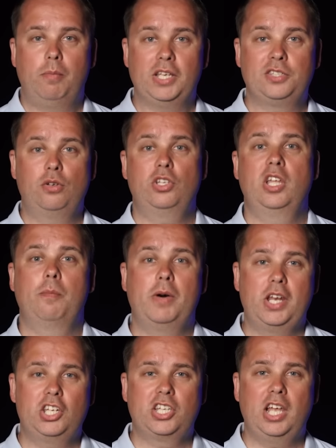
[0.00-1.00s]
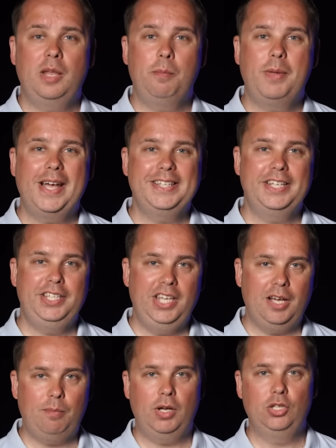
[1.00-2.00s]
Позорная Парижская Олимпиада
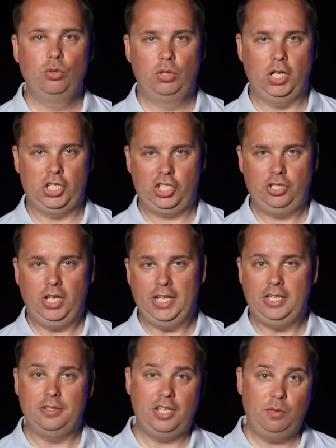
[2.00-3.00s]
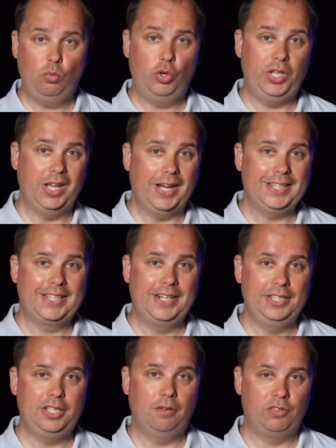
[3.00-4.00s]
не обманула ожиданий. Церемония
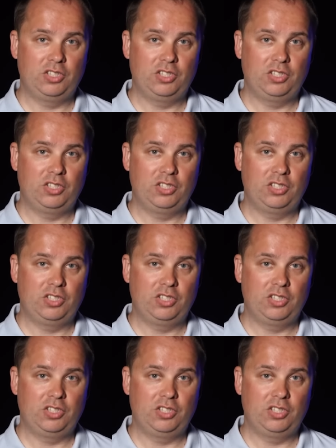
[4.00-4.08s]
открытия